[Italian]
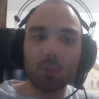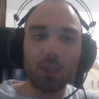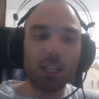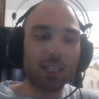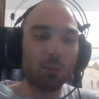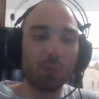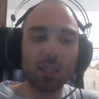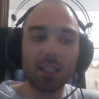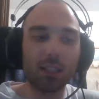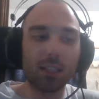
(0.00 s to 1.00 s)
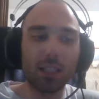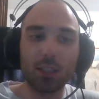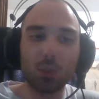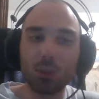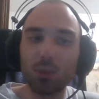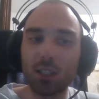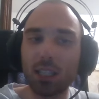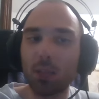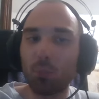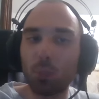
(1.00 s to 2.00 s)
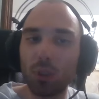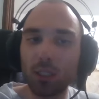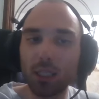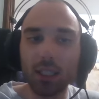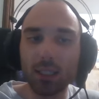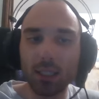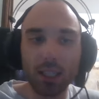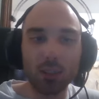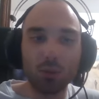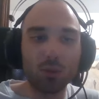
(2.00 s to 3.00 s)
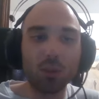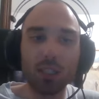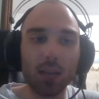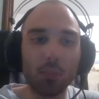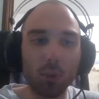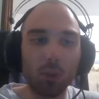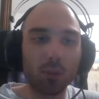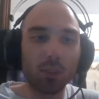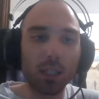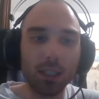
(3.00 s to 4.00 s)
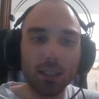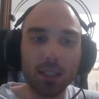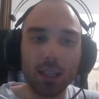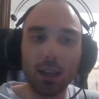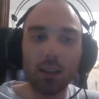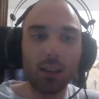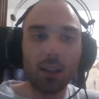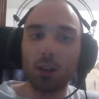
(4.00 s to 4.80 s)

Perché siamo passati da situazioni di stampo politeista a situazioni di stampo monoteista